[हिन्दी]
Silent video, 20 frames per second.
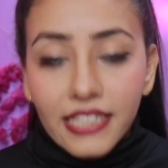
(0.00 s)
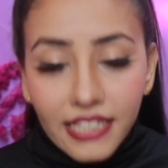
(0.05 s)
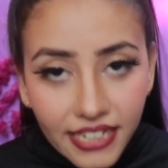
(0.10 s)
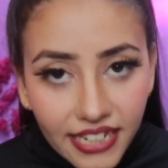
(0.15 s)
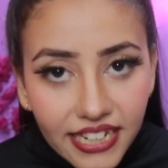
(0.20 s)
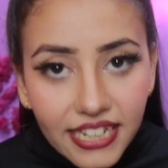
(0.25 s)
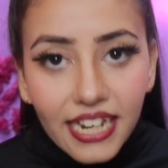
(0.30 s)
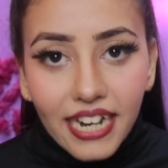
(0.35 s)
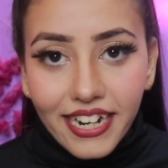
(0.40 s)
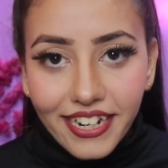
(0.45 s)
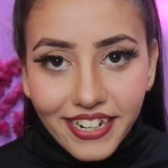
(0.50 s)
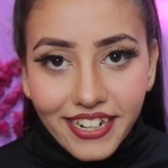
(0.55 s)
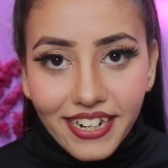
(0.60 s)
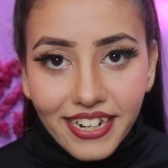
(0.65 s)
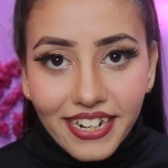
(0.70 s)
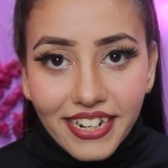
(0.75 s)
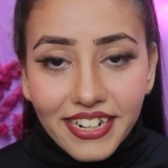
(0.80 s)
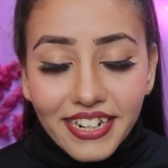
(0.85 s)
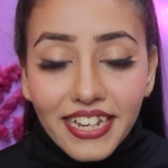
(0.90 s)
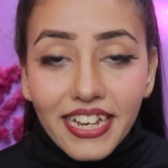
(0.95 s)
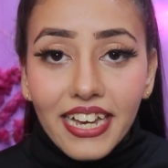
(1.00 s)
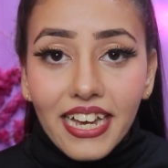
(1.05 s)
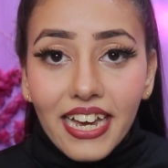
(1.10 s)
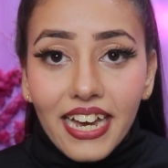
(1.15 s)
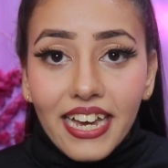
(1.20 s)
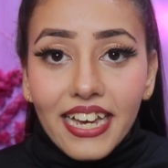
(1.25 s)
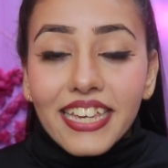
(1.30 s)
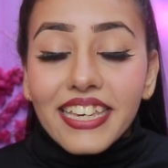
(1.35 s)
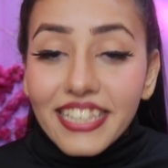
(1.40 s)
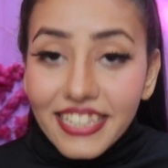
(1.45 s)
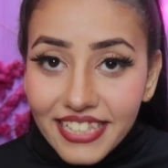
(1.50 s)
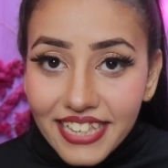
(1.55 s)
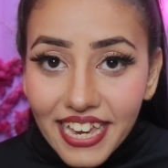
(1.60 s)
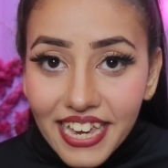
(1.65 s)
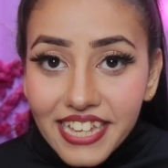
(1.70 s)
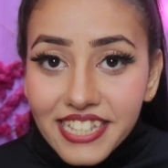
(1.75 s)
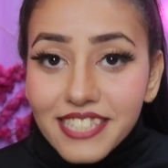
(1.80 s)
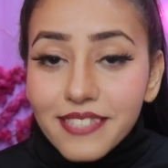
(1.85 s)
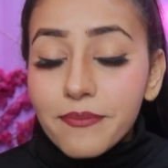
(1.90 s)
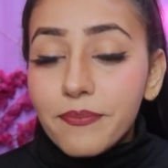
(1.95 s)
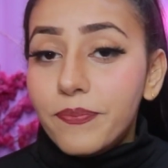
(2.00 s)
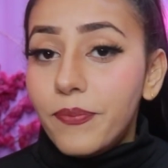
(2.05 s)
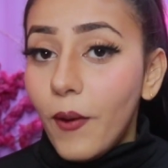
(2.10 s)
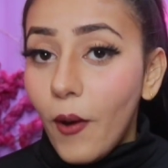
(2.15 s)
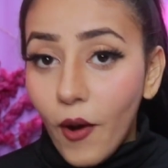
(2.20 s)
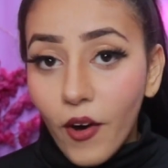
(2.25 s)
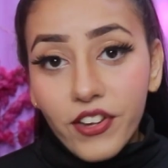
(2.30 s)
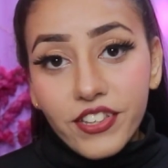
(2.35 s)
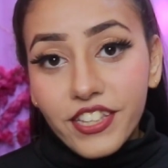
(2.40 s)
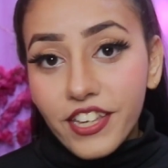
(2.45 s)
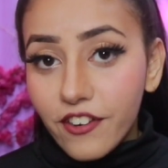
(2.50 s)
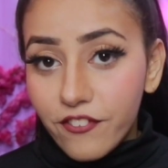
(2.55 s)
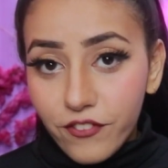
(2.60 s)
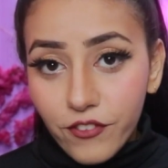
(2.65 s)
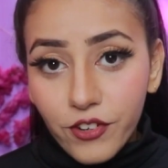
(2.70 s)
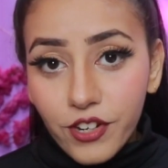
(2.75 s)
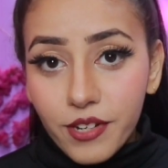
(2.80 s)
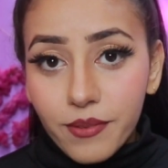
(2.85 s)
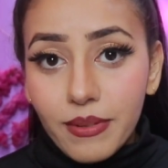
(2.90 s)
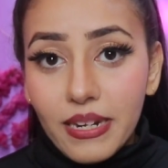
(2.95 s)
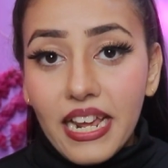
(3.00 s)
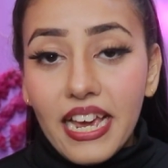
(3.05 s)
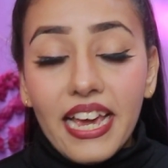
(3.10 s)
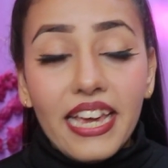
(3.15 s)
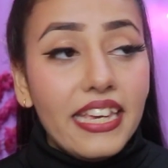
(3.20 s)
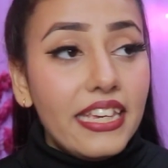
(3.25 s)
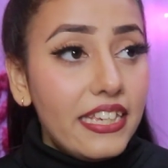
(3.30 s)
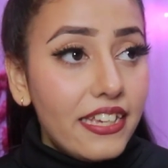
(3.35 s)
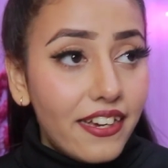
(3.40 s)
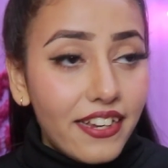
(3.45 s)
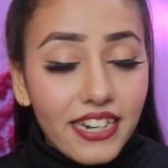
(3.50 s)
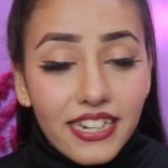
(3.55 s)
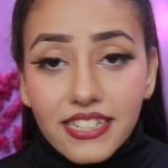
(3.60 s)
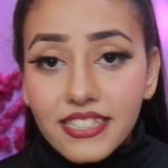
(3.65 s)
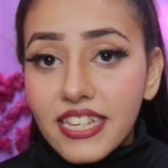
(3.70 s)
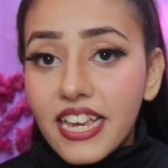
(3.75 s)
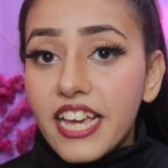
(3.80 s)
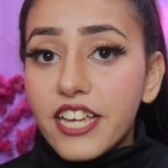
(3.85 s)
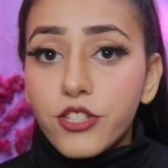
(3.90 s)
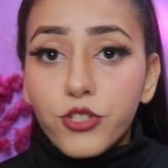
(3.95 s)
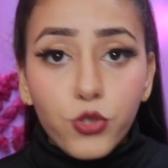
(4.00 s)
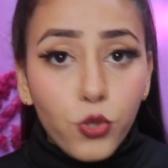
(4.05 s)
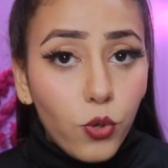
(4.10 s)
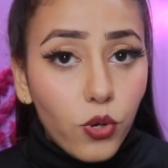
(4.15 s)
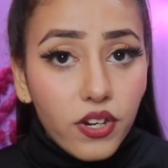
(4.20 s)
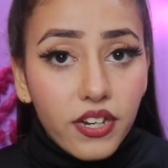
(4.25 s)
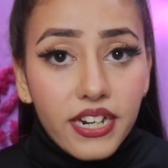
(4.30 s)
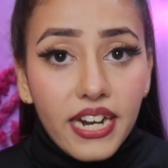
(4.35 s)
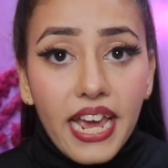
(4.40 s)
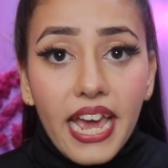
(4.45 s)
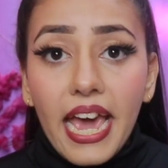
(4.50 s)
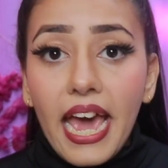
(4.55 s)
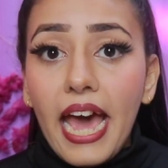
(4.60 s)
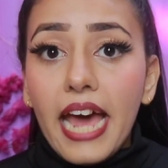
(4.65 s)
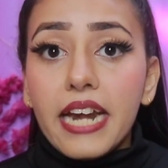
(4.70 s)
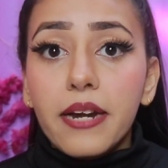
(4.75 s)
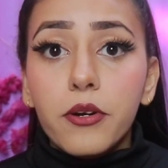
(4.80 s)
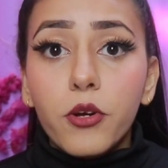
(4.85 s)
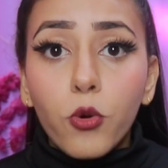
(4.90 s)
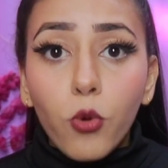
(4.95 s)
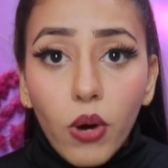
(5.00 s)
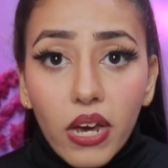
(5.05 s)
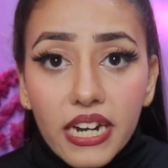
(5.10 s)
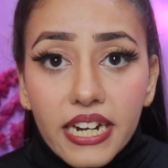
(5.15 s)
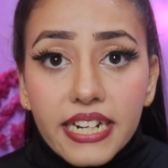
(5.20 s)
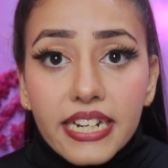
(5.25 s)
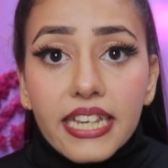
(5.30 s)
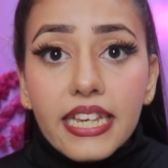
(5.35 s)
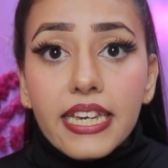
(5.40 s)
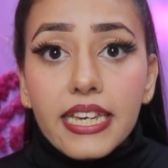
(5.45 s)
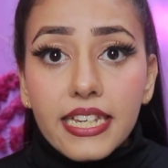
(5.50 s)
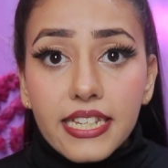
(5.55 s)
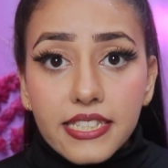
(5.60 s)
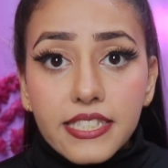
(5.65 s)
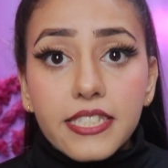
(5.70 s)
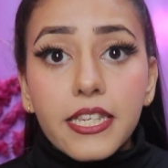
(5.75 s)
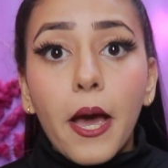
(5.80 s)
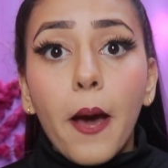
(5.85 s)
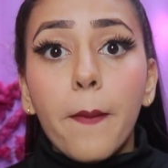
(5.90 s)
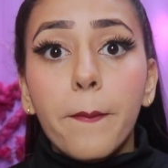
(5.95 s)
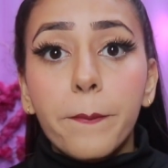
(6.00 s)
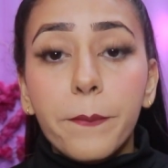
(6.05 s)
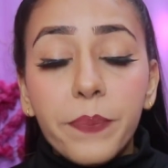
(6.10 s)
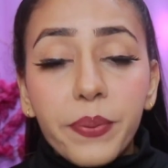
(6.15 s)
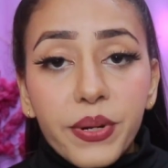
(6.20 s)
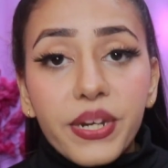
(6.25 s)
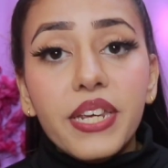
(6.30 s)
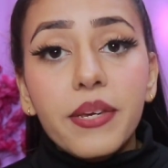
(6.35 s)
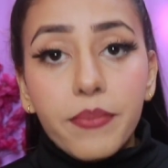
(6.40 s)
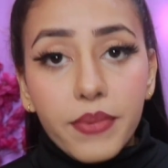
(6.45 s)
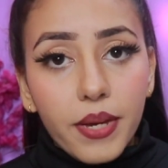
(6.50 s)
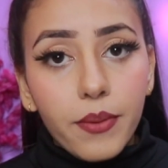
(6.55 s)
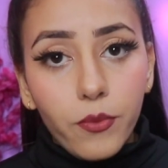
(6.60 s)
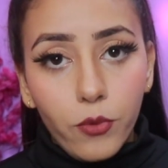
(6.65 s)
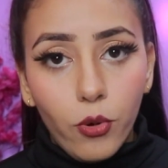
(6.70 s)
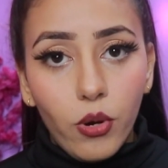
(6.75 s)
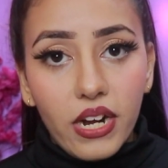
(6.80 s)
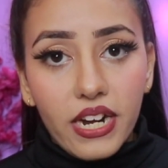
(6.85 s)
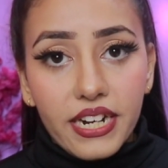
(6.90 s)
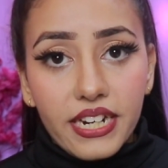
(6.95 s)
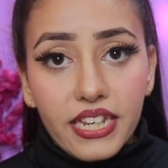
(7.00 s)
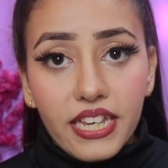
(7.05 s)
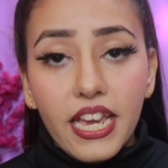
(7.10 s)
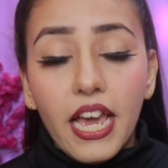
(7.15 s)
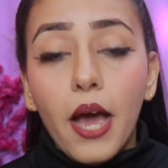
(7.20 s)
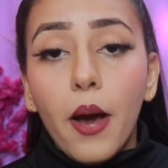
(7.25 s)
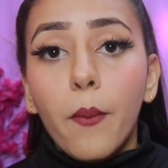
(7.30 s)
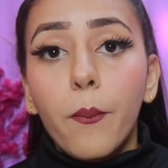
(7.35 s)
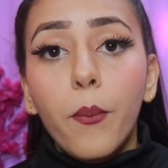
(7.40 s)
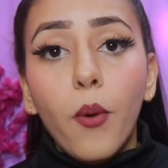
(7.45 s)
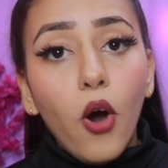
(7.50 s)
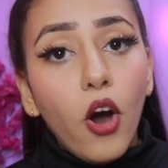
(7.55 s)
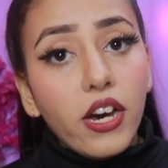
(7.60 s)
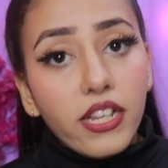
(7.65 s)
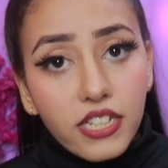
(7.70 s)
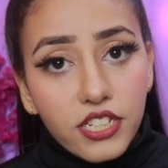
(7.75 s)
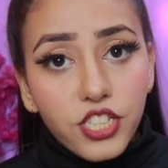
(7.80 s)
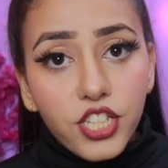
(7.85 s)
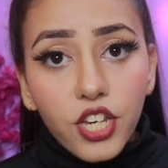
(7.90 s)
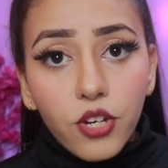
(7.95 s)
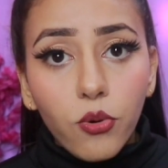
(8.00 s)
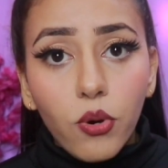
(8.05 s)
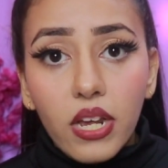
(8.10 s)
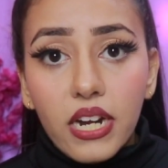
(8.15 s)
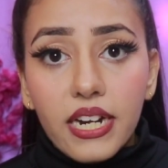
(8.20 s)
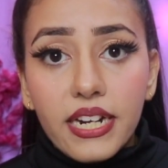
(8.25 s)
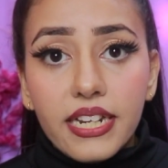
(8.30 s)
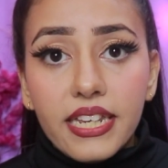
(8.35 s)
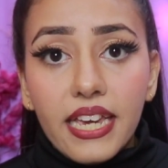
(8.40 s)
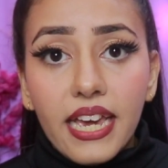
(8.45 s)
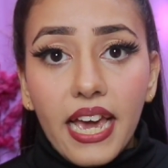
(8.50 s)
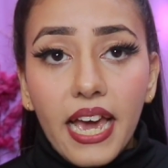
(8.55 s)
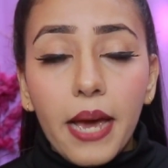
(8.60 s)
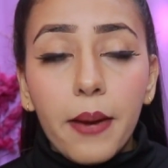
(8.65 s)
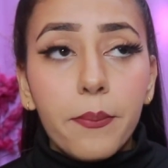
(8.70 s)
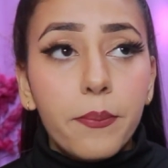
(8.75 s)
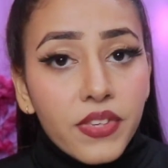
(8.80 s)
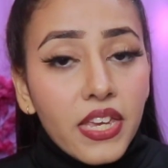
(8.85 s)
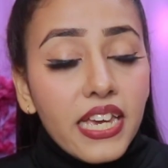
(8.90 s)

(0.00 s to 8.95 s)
थ्री हंड्रेड येस बहुत ही अफोर्डेबल है इयर हैं चोकर है एंड क्वालिटी इज़ प्रीमियम क्वालिटी बहुत अच्छी क्वालिटी है